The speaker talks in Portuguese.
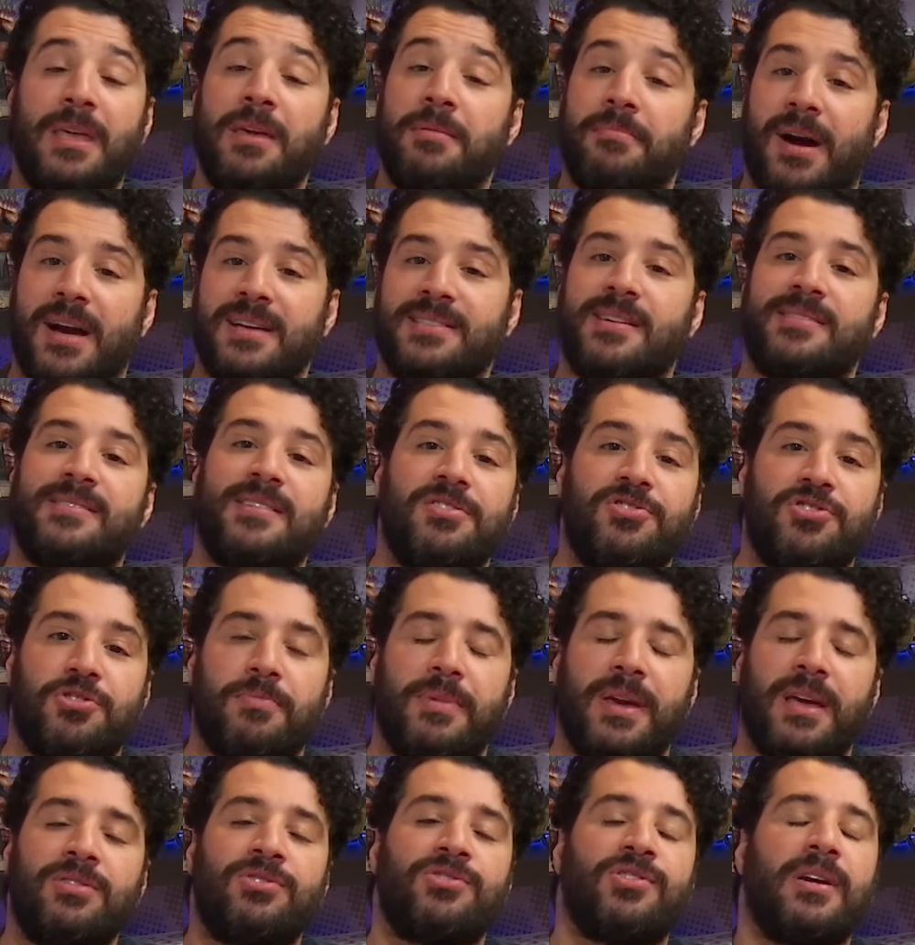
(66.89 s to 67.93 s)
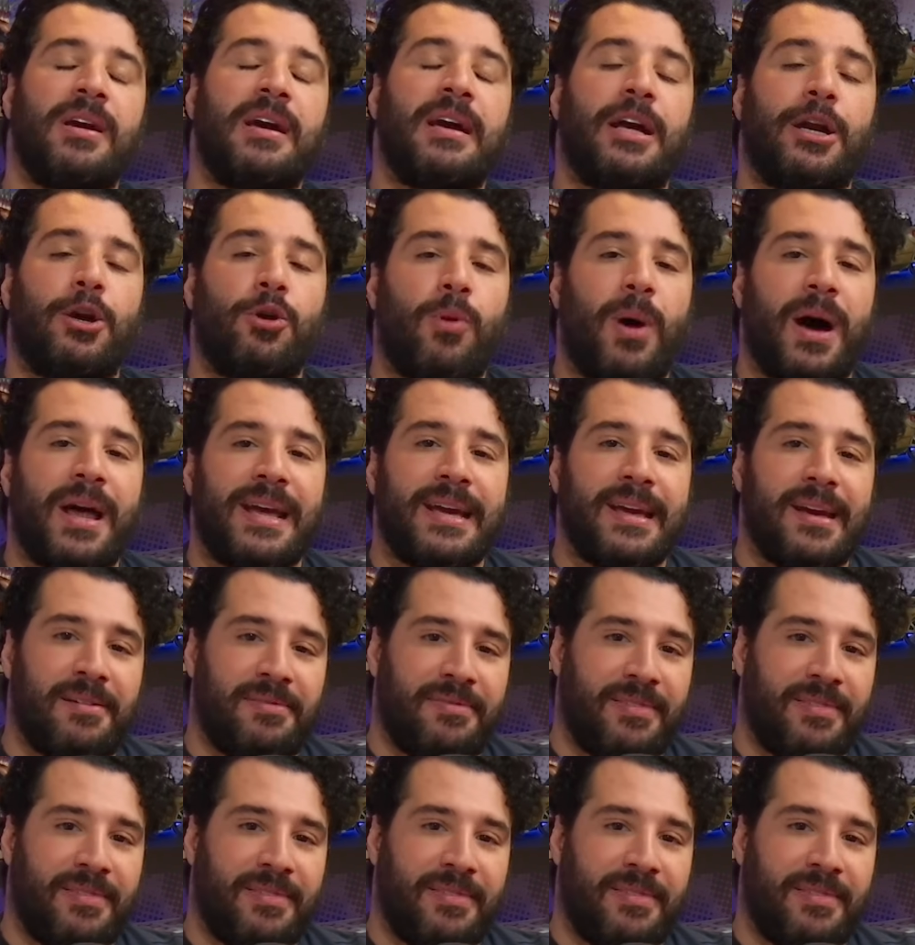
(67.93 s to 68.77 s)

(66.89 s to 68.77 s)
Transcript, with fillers: e mais recentemente no Aranha